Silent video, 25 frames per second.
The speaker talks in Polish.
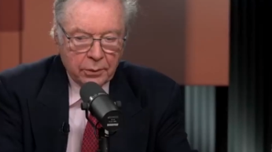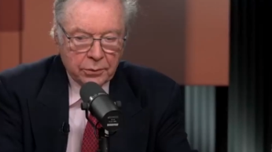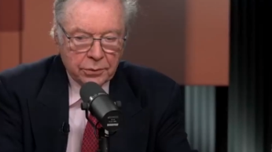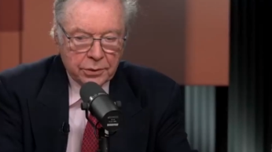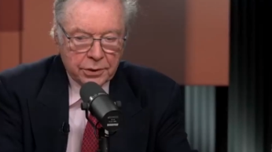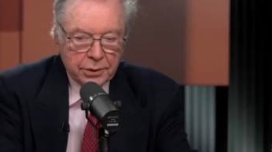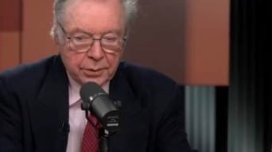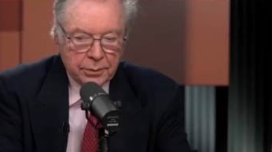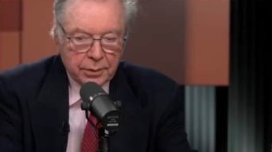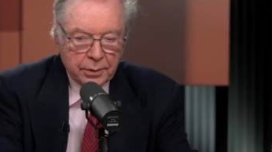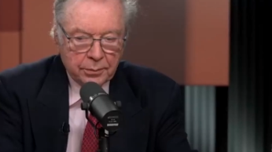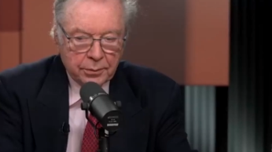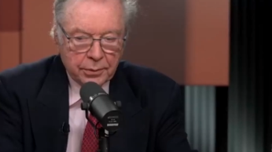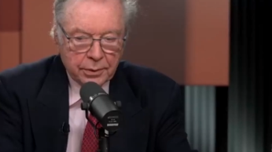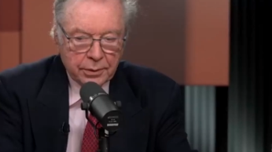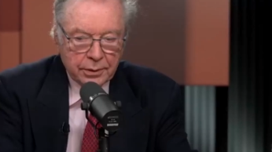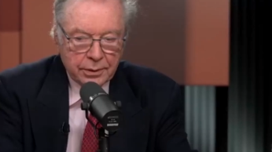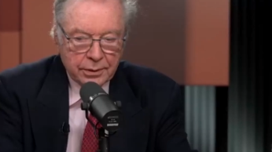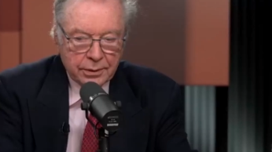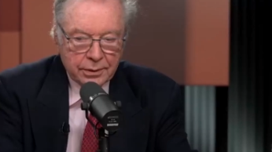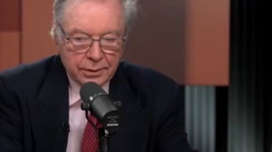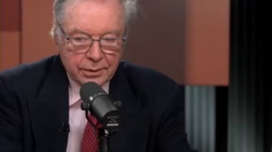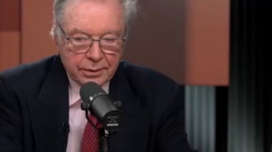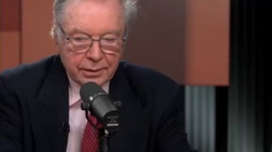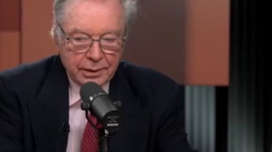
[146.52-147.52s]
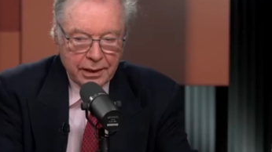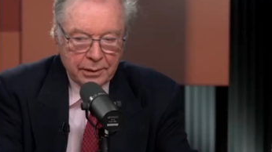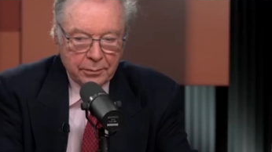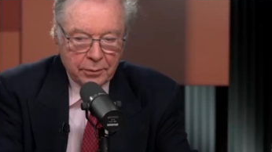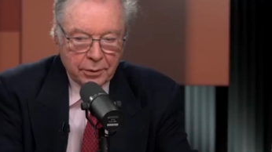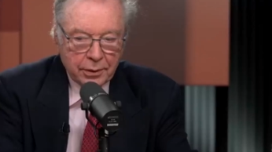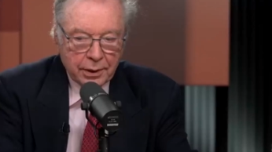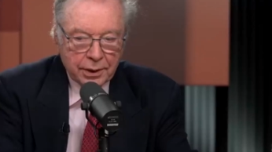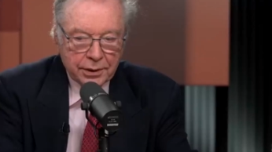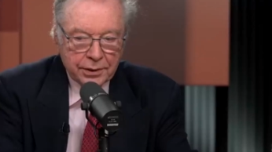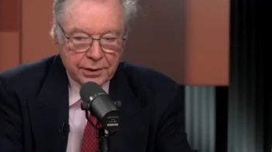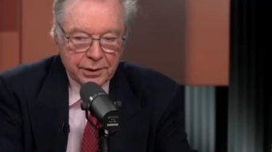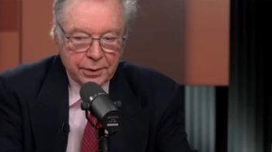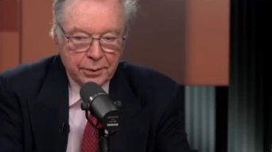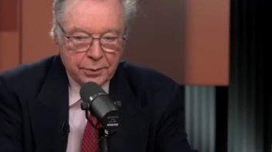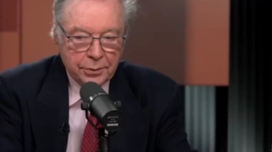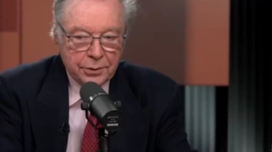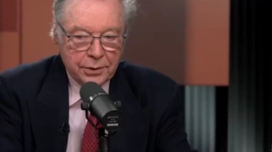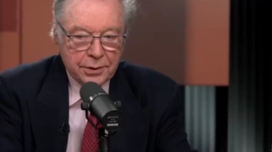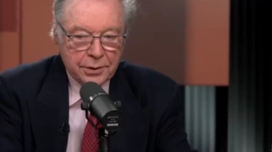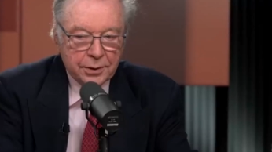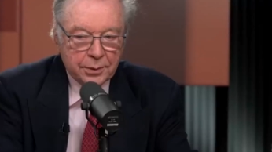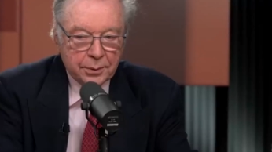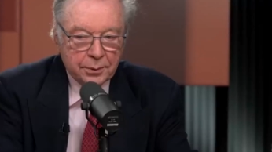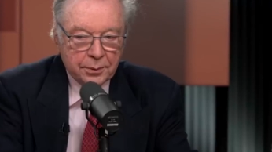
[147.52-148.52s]
nauczyłem od najbogatszych
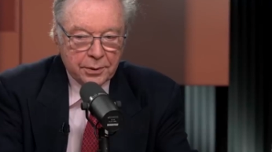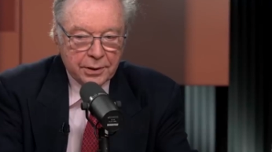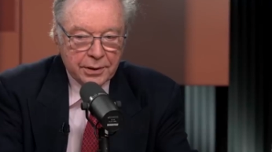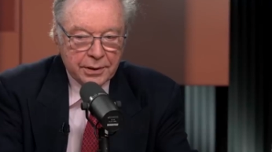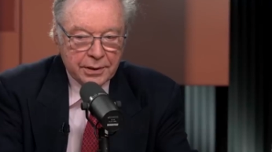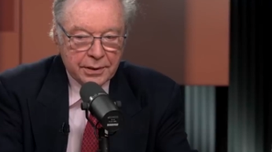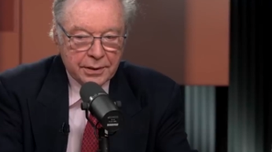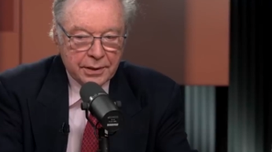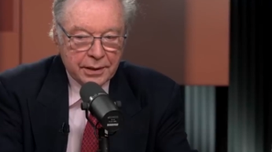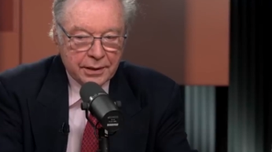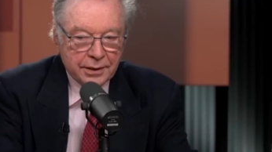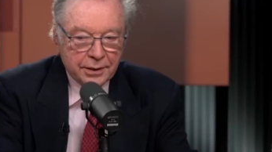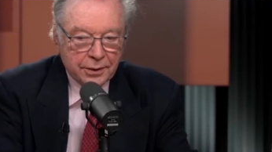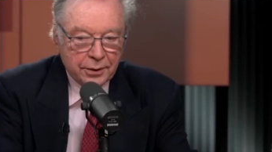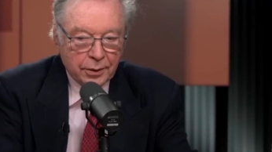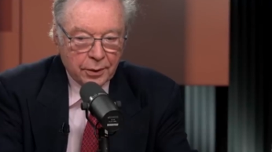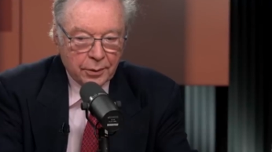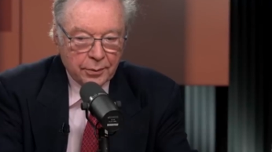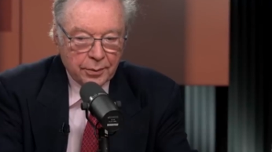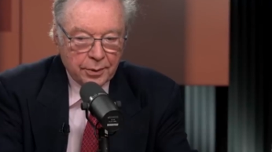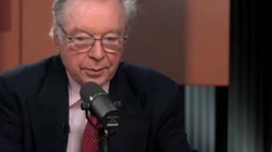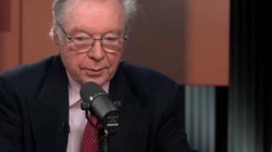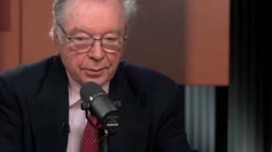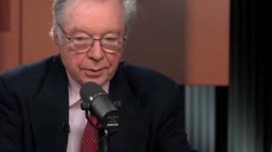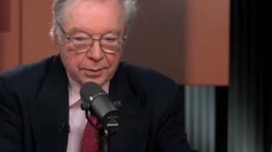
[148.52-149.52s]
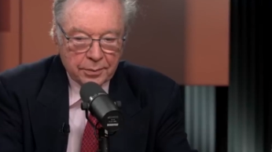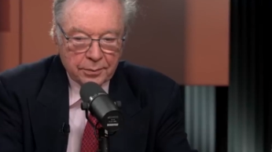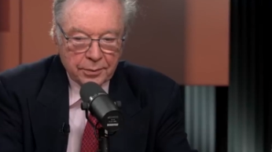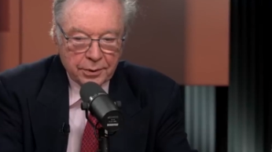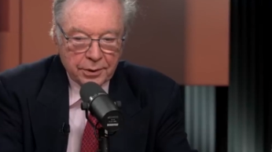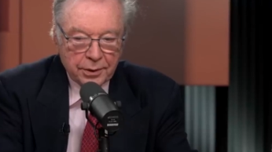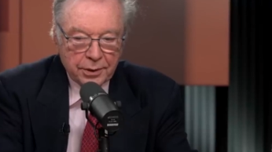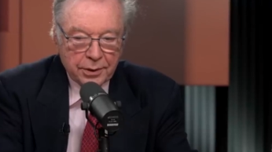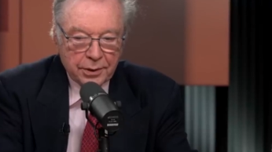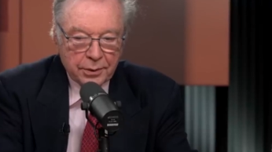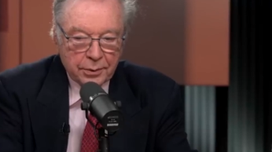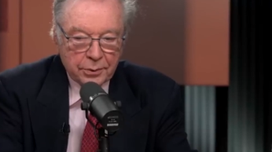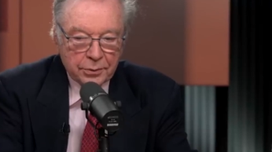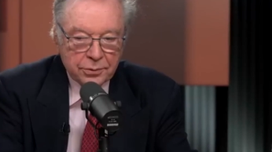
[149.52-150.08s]
ludzi, z którymi się zetknąłem, od moich